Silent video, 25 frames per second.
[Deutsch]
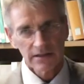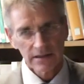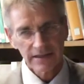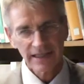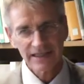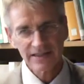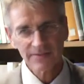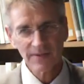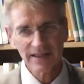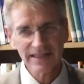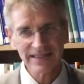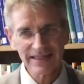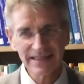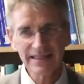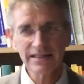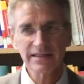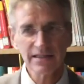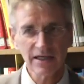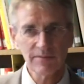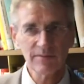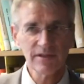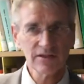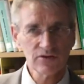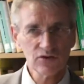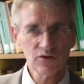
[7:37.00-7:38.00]
Das, was ich
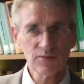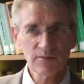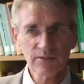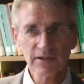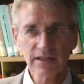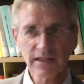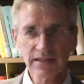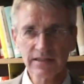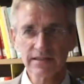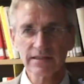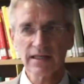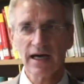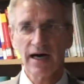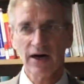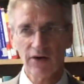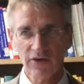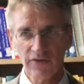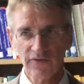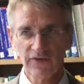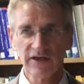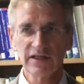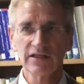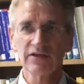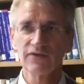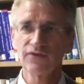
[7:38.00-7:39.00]
damals übrigens auch
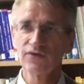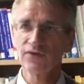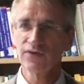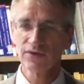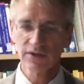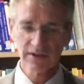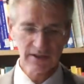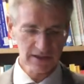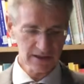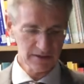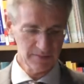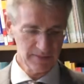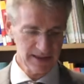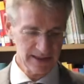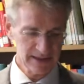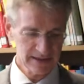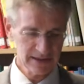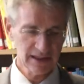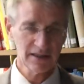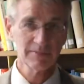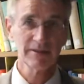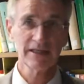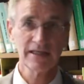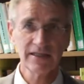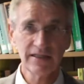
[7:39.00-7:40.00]
federführend gemacht
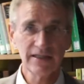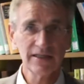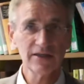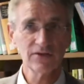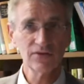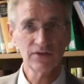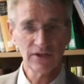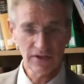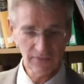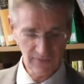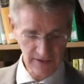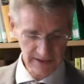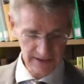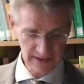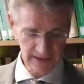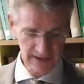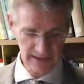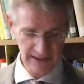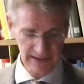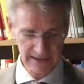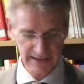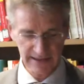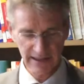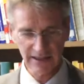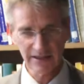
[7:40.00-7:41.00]
habe in der
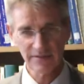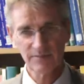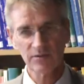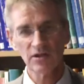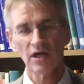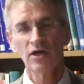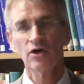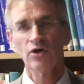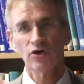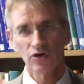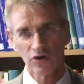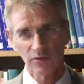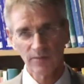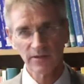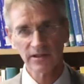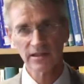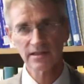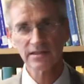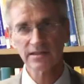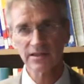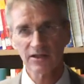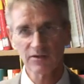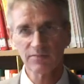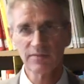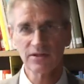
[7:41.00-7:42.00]
Universität selbst,
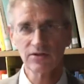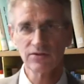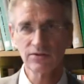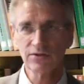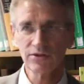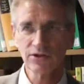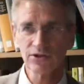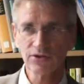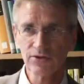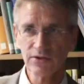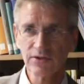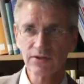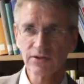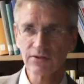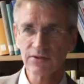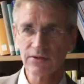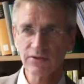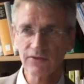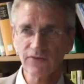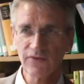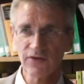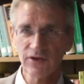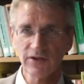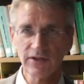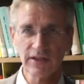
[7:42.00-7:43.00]
übrigens auch mit
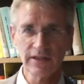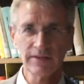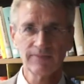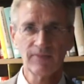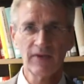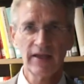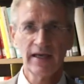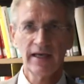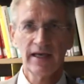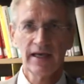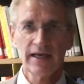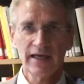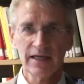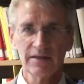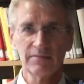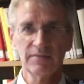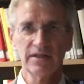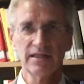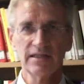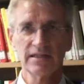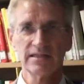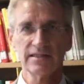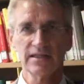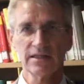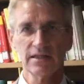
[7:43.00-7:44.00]
Unterstützung von Herrn
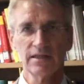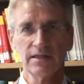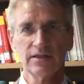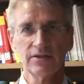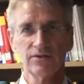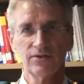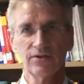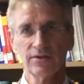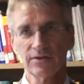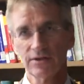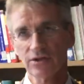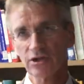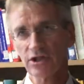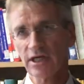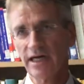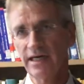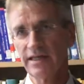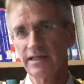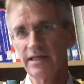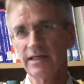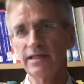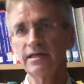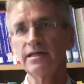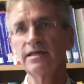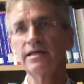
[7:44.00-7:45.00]
Minister Jürgen
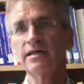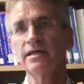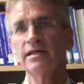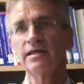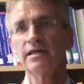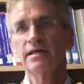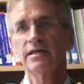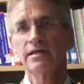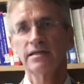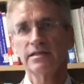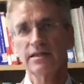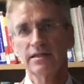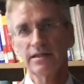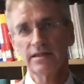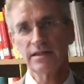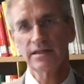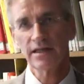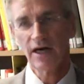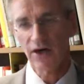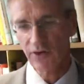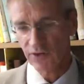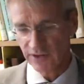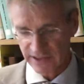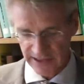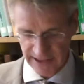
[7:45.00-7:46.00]
Schreier, den ich
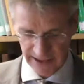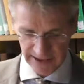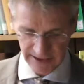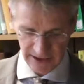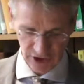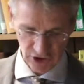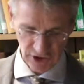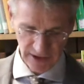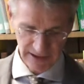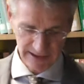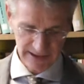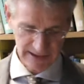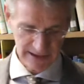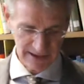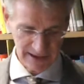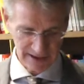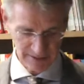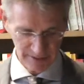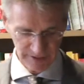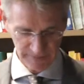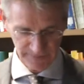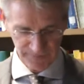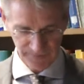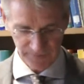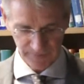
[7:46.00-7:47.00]
auch sehr geschätzt
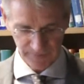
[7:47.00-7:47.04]
habe.